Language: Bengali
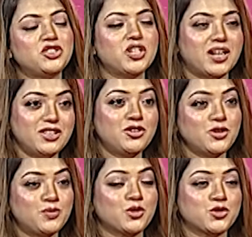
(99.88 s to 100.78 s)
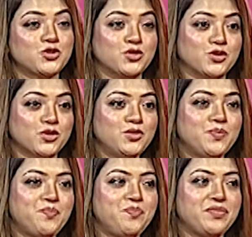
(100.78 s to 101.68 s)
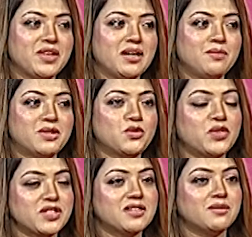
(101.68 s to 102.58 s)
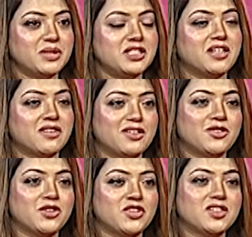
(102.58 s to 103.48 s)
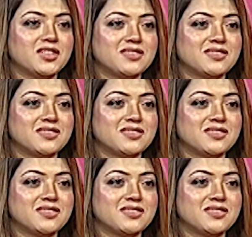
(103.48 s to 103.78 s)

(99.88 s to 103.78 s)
শাড়ি অনেক পছন্দ বাট ওয়েস্টার্ন বেশি ক্যারি করা হয়